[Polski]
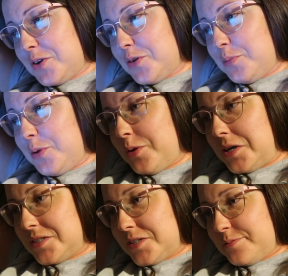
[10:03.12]

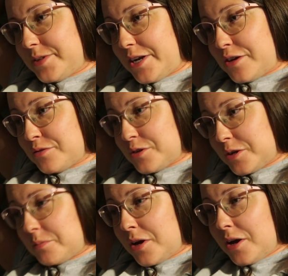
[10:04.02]
zrobiła z tym
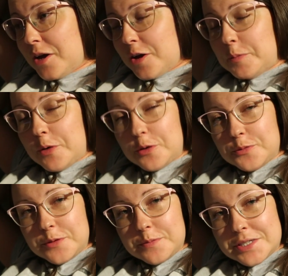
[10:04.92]
telefonem, bo
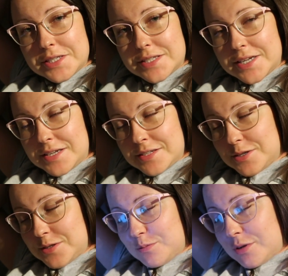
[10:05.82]
on by mi się zaraz
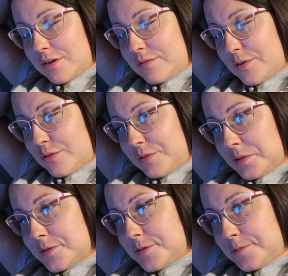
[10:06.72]
rozładował,
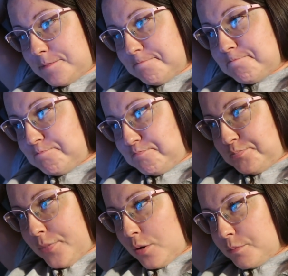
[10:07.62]
więc
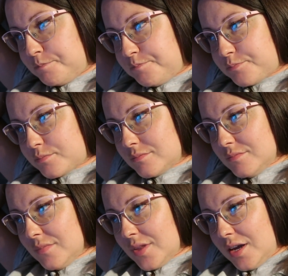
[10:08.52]
no.
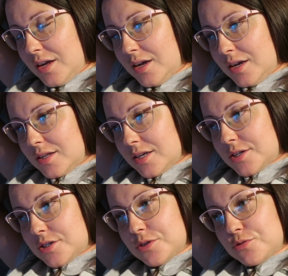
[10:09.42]

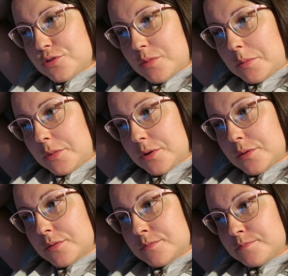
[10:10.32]
Także już
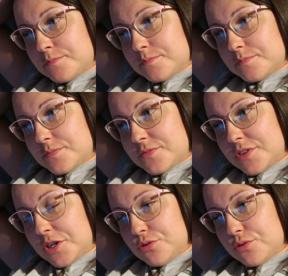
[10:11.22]
mamy mm,
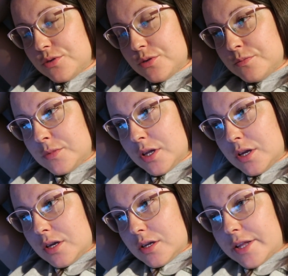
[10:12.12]
wieczór.
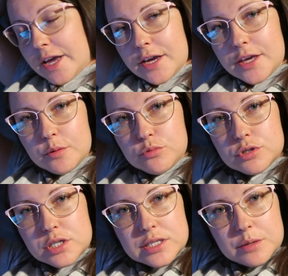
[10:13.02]
Takie
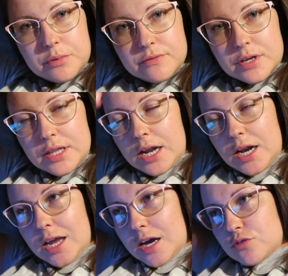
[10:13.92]
burze
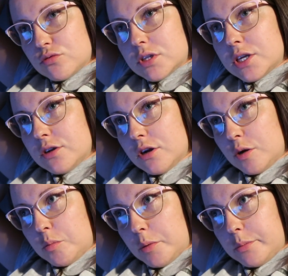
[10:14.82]
zapowiadali, a tutaj
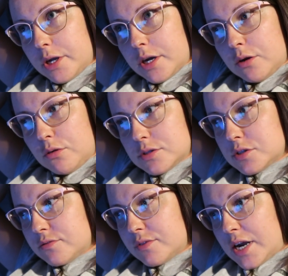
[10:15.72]
tylko poprykało
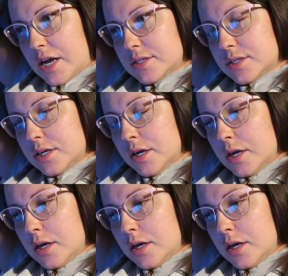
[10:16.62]
ze dwa razy.